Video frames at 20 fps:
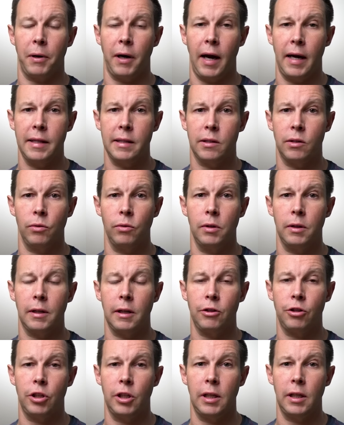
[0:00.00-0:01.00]

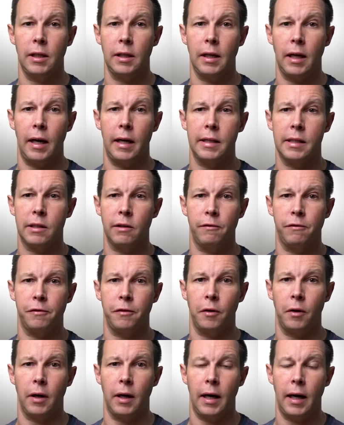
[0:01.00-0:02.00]
Preisunterschieden, also
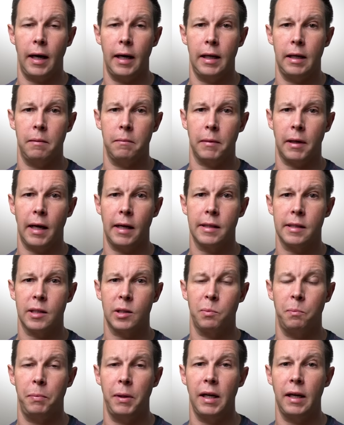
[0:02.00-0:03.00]
von einem
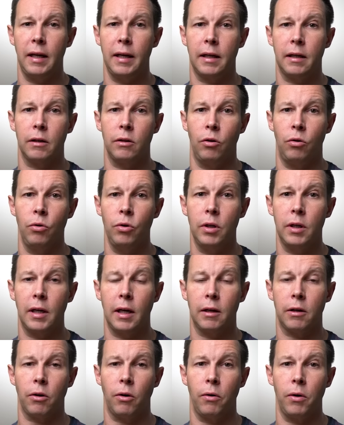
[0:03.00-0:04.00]
ganz billigen
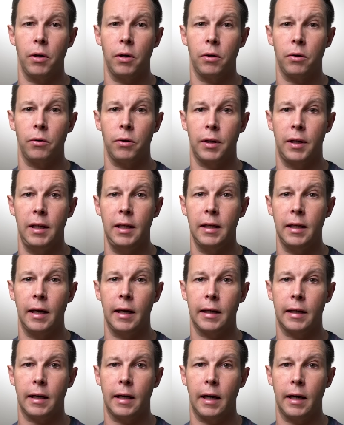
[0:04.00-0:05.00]
100 Euro
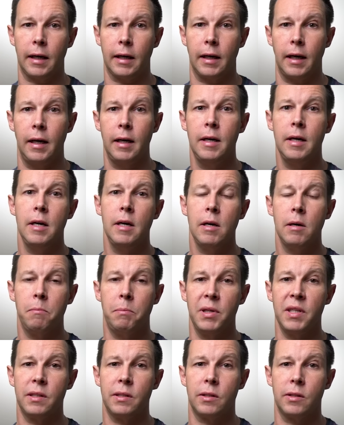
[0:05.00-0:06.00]
China-Gracher
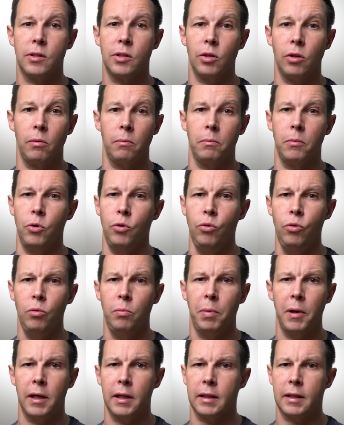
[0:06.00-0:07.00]
bis zum
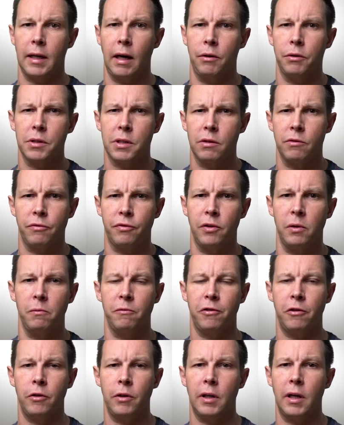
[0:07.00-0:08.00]
über 1000
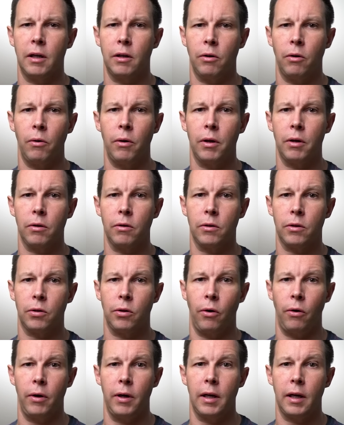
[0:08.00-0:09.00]
1500 Euro
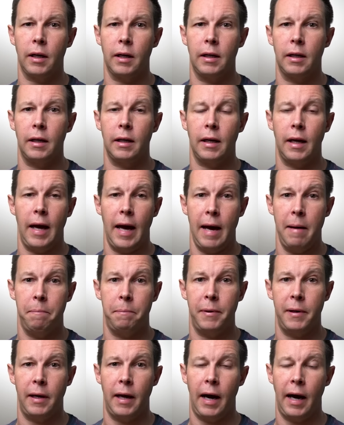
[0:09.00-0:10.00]
teuren
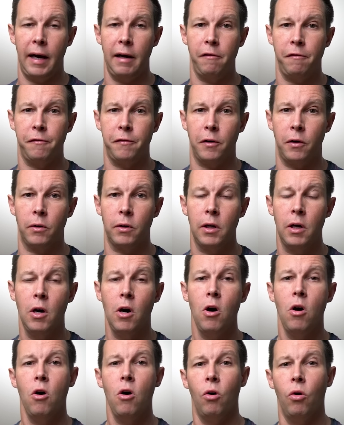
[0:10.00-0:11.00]
Apple iPhone.
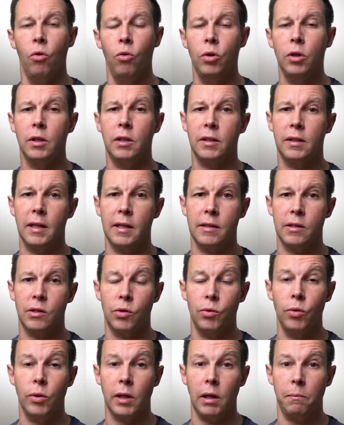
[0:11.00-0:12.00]
Und
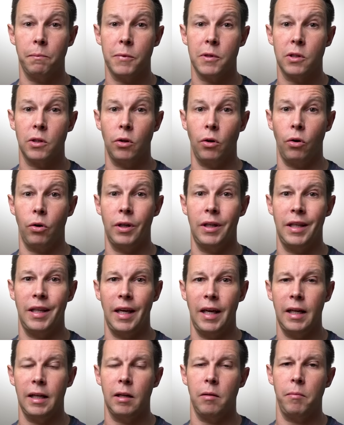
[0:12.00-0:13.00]
dazu gibt es noch
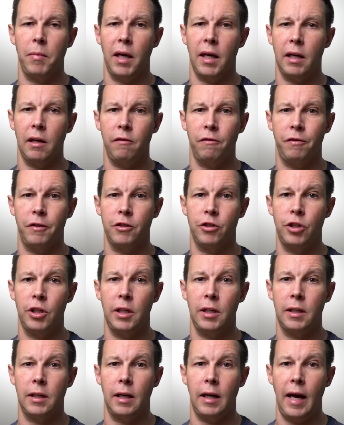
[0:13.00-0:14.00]
jede Menge
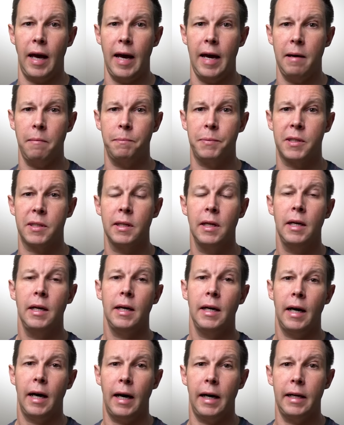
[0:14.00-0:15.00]
verschiedene Apps.
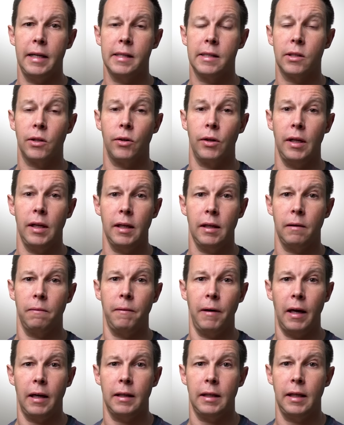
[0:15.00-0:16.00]
Also ich
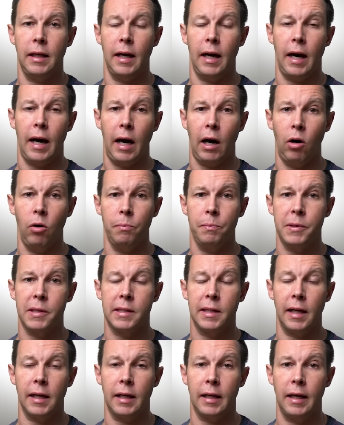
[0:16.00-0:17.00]
werde hier
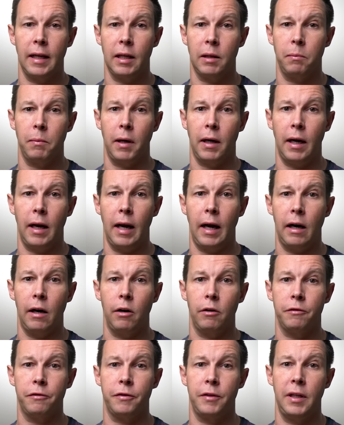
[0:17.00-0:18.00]
hauptsächlich mal
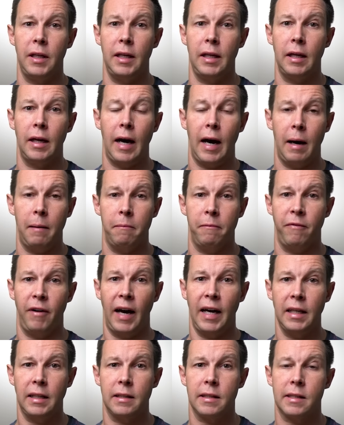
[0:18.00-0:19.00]
auf die am
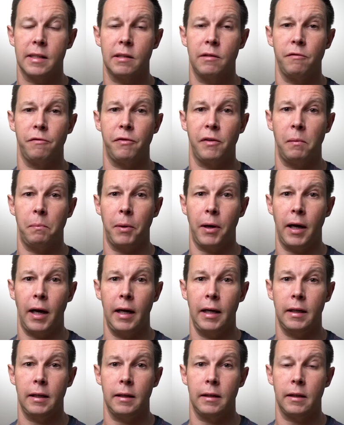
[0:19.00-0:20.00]
weitesten
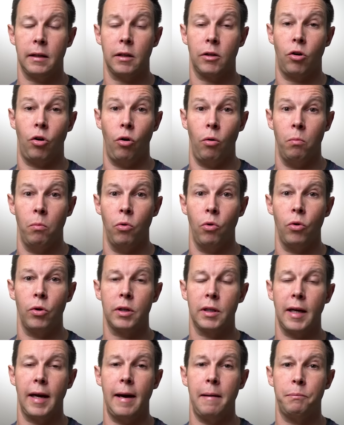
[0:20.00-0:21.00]
verbreitete
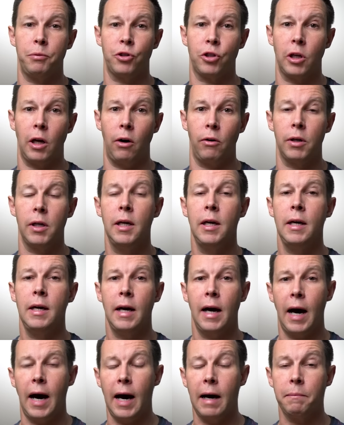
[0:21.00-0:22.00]
Komoot-App schauen,
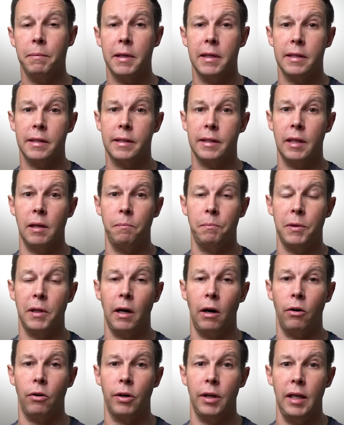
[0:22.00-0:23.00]
aber es gibt
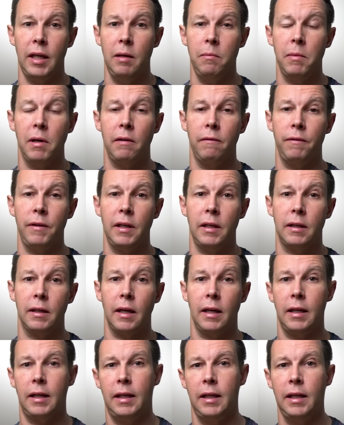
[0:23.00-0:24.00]
auch immer
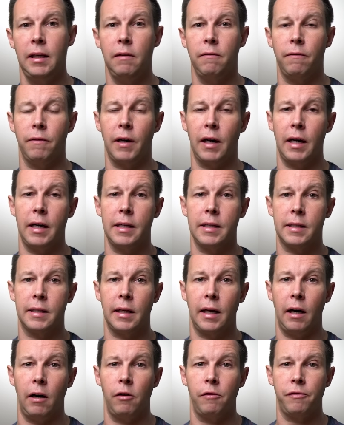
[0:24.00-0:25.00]
wieder
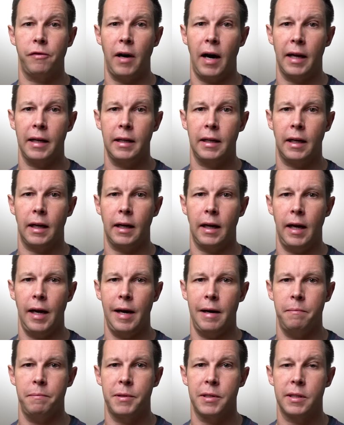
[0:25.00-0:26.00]
Hinweise auf andere
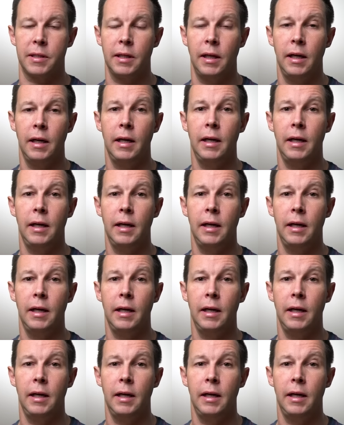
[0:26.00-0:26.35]
Apps.